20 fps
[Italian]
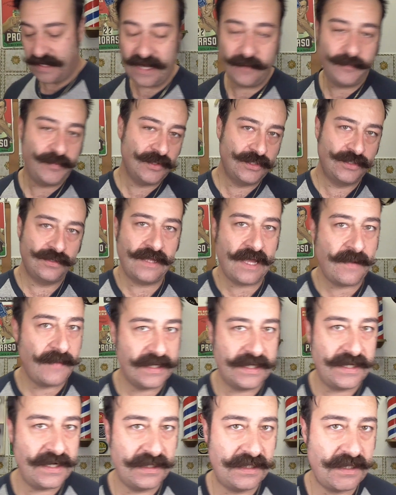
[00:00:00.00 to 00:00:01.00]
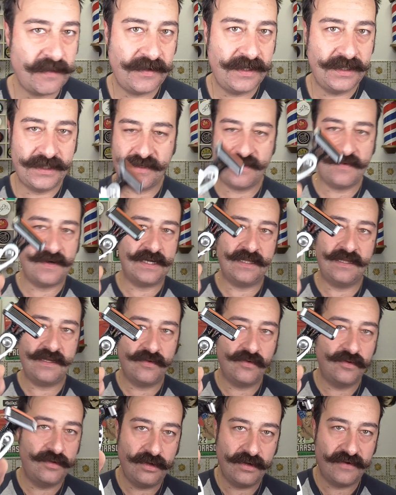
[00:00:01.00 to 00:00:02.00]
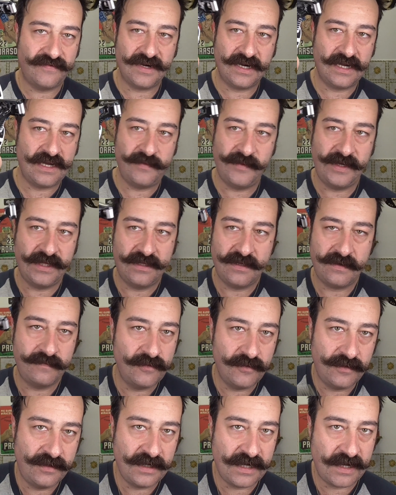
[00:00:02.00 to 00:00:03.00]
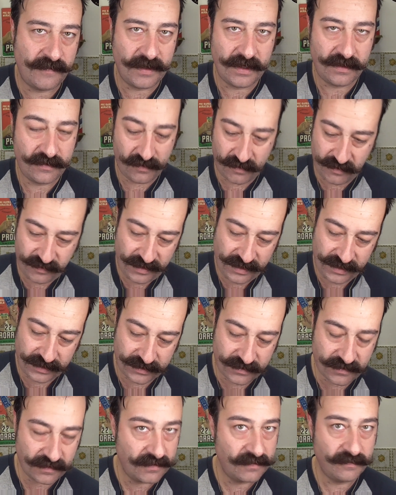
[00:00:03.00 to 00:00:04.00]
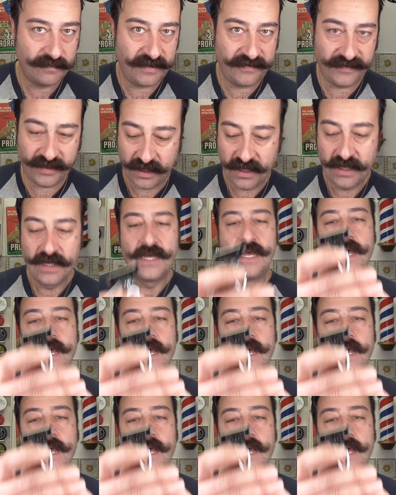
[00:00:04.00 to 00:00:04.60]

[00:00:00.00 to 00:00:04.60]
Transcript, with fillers: al ah, posto della macchinetta preisco, guarda, te lo dico francamente, al multilama, lo preisco. Poi